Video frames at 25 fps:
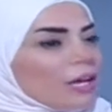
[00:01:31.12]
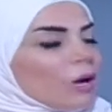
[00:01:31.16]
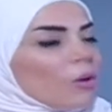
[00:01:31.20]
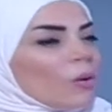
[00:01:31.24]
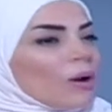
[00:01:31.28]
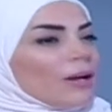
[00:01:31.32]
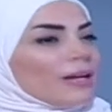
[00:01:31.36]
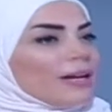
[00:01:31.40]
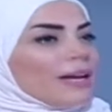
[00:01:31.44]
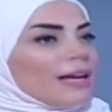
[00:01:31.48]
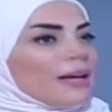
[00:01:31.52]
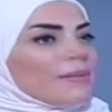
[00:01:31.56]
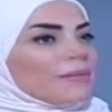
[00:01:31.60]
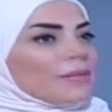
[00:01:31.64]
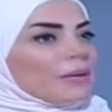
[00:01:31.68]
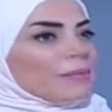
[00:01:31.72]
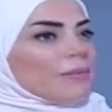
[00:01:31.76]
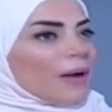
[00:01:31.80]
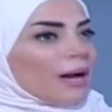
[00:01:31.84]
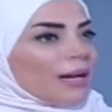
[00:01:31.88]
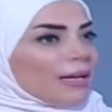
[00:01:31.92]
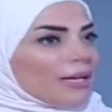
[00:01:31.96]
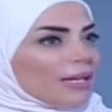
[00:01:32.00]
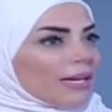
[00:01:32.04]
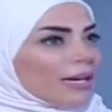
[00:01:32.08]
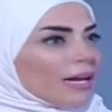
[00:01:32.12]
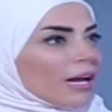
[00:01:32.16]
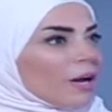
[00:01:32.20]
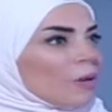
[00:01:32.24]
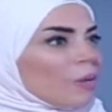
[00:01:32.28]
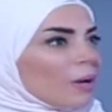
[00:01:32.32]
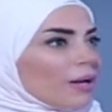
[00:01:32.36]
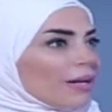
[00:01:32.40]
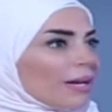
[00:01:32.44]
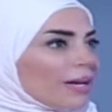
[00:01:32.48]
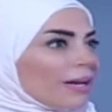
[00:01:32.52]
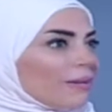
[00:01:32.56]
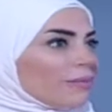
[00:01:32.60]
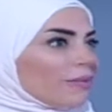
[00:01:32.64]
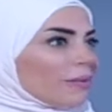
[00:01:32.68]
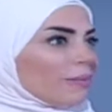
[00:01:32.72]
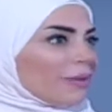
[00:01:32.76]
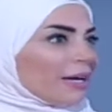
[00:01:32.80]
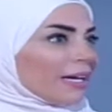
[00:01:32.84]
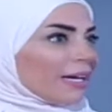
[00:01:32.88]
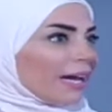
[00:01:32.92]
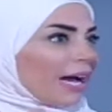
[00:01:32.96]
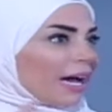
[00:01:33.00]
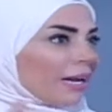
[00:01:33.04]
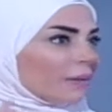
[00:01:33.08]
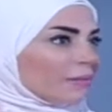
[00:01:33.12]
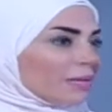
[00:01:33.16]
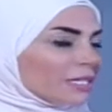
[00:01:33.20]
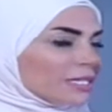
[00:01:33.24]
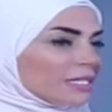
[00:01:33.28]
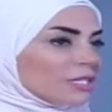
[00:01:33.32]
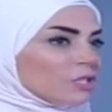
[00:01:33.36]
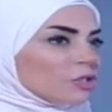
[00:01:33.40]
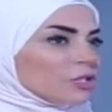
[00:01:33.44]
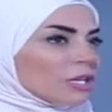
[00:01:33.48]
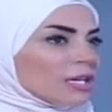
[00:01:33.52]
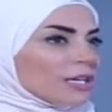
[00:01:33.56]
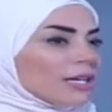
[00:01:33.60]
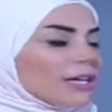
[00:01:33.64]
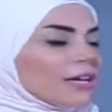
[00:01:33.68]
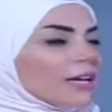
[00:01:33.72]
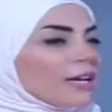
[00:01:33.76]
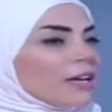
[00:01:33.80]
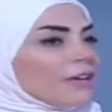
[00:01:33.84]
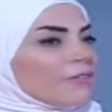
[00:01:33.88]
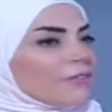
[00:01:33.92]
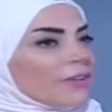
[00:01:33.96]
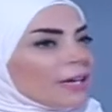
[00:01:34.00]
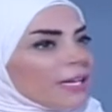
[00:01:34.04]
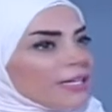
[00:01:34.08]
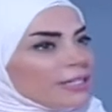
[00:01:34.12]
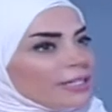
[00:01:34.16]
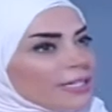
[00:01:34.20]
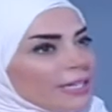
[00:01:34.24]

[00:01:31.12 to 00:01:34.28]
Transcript: او انا امتى بعلق او انا امتى بحكي على الماسنجر في عندي